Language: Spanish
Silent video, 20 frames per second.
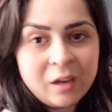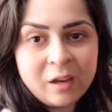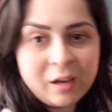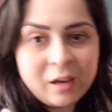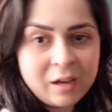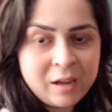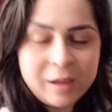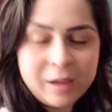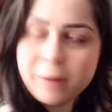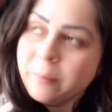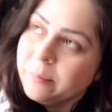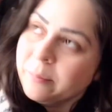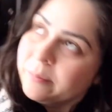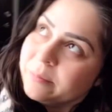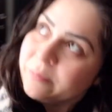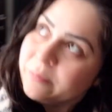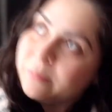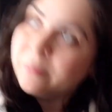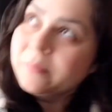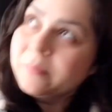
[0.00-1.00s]
Em,
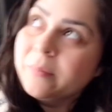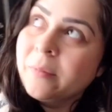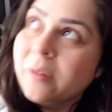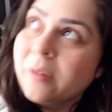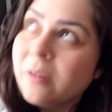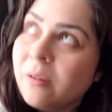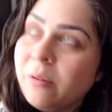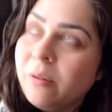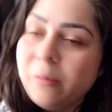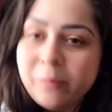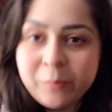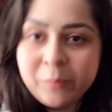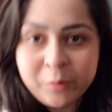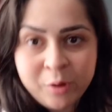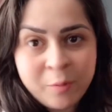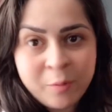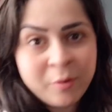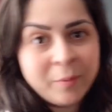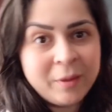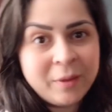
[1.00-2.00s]

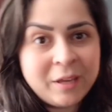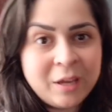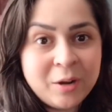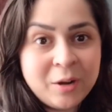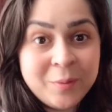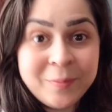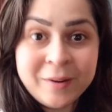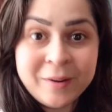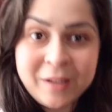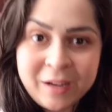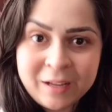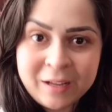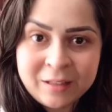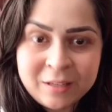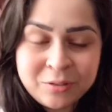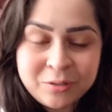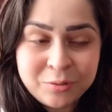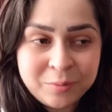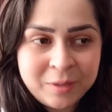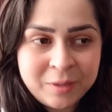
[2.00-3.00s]
como me dijeron, ¿para qué te
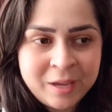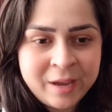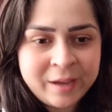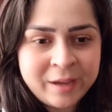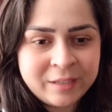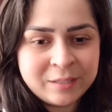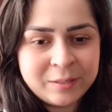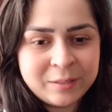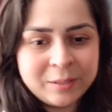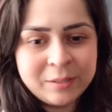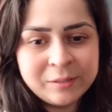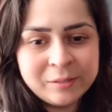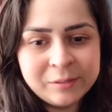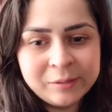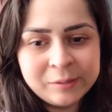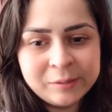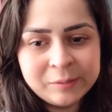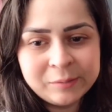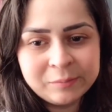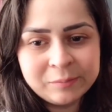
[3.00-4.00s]
subías?
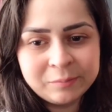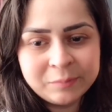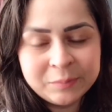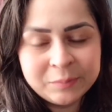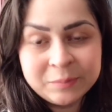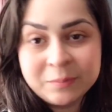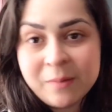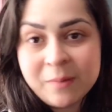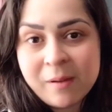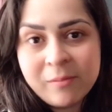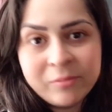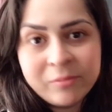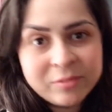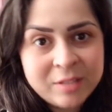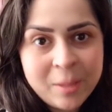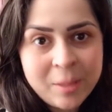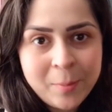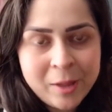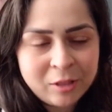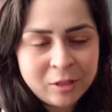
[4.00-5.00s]
Se
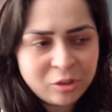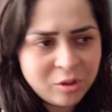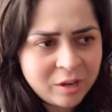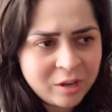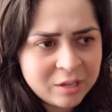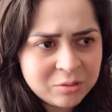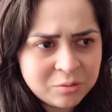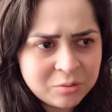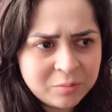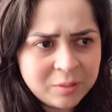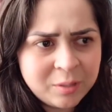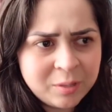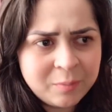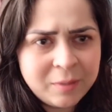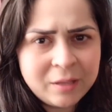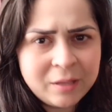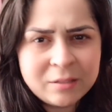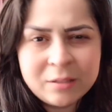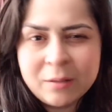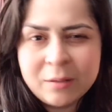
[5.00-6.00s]
me antoja
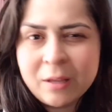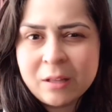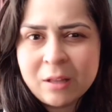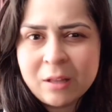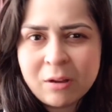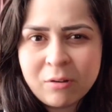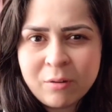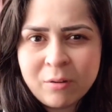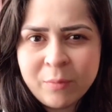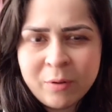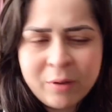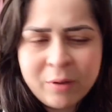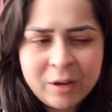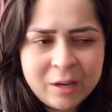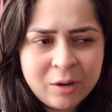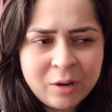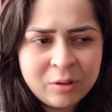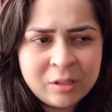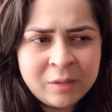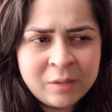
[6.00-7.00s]
subirme, como
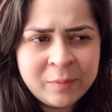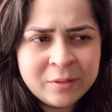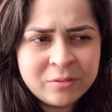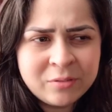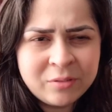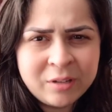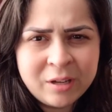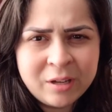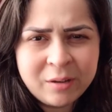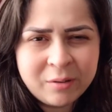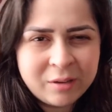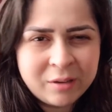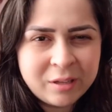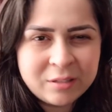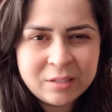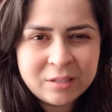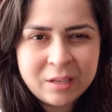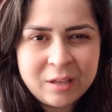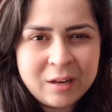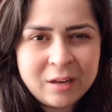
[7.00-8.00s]
cualquier otra persona que
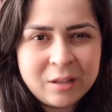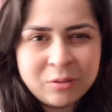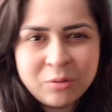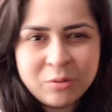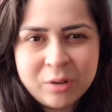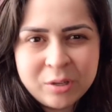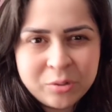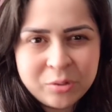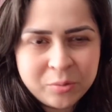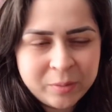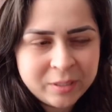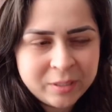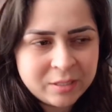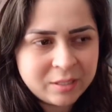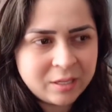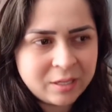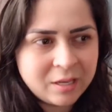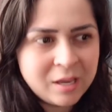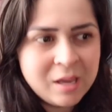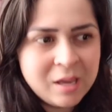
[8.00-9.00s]
se le antoja
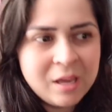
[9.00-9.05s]
subirse.